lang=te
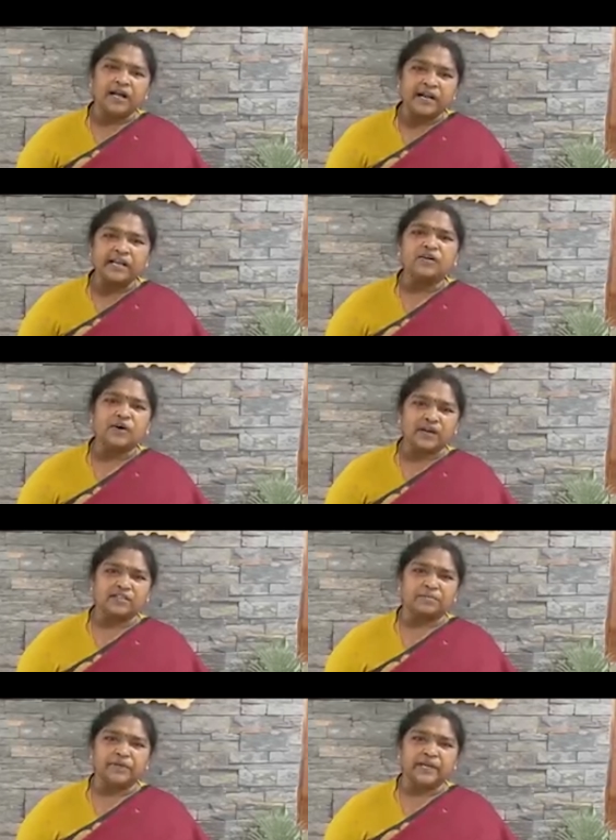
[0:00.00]
కన్నీళ్లుగా
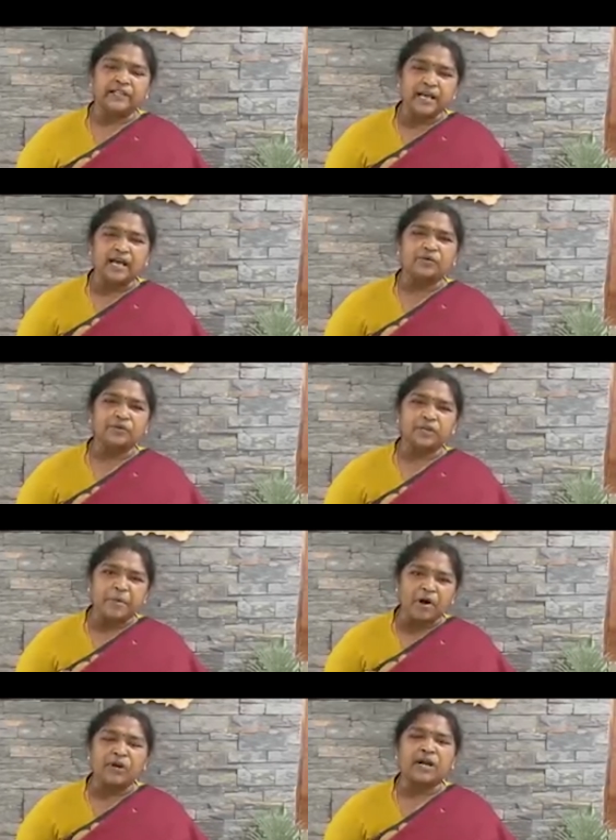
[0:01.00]
అర్థం ఎన్నాళ్ళు ఈ
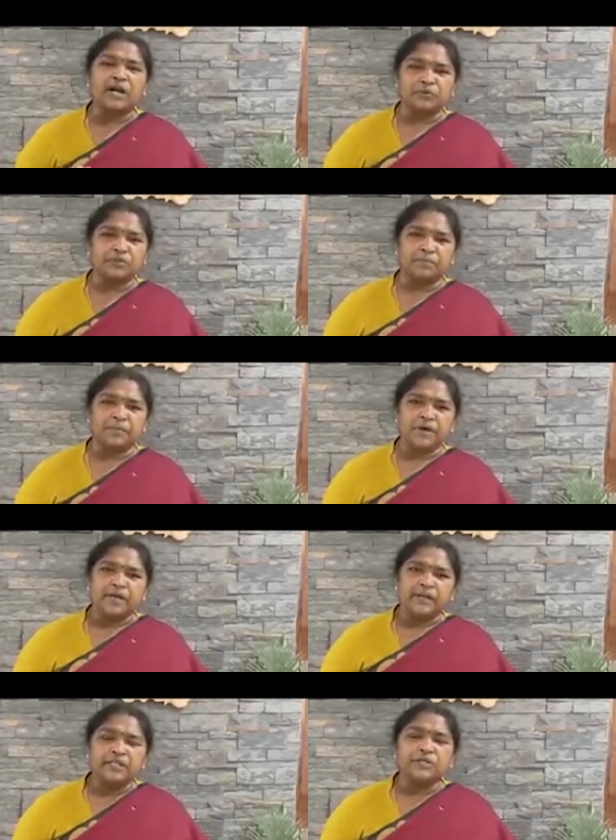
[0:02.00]
మౌనంగా ఉందాం
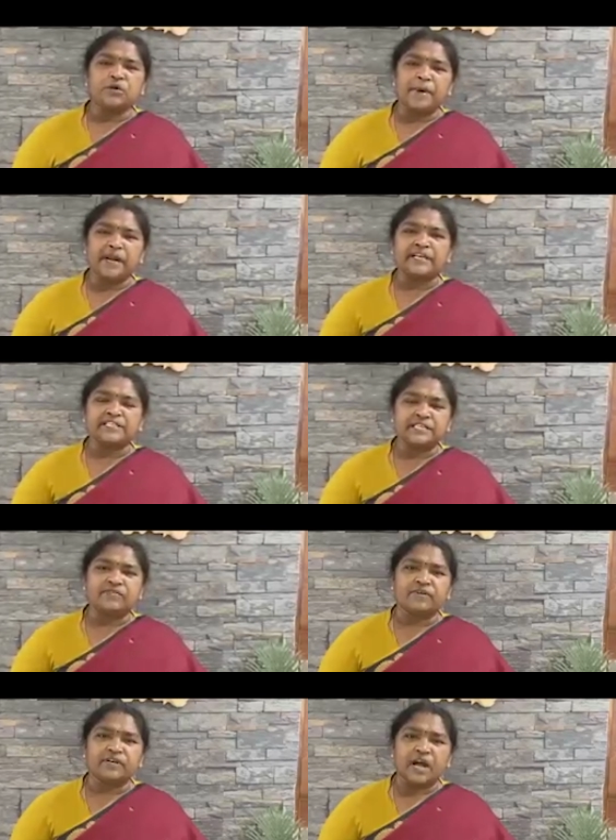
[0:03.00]
ఎందుకు
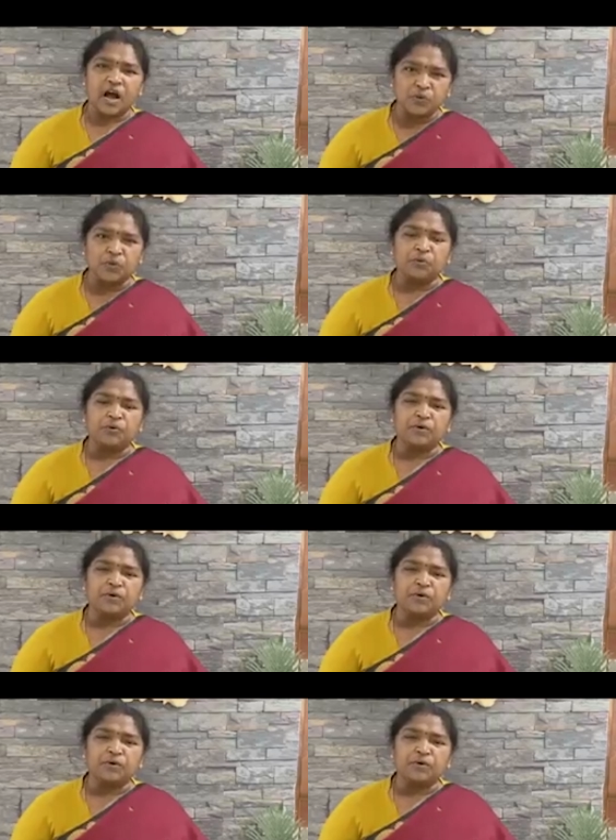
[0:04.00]
మనకిచ్చినటువంటి హక్కు